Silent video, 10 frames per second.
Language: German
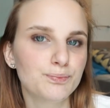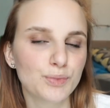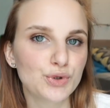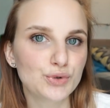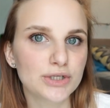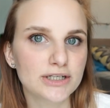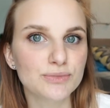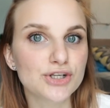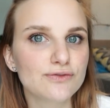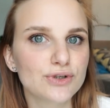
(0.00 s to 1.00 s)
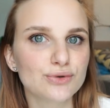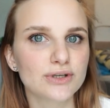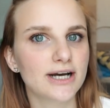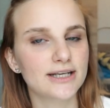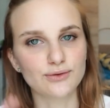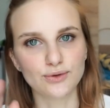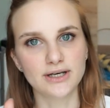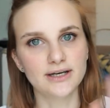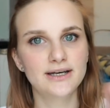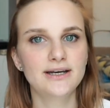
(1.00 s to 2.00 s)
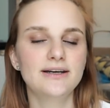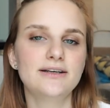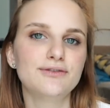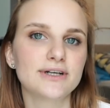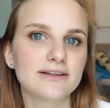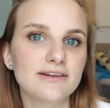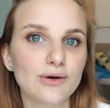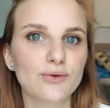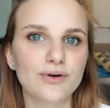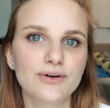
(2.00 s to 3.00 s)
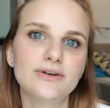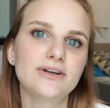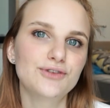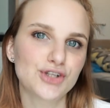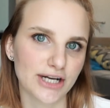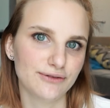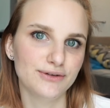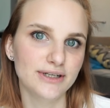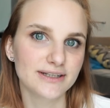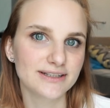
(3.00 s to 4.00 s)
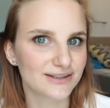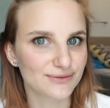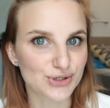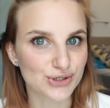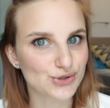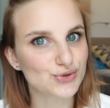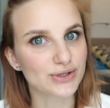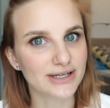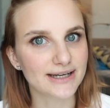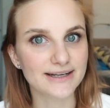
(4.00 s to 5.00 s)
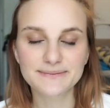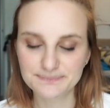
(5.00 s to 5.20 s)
bunt durchgemischt wird und gar nicht so eine Differenzierung stattfindet zwischen den Studiengängen.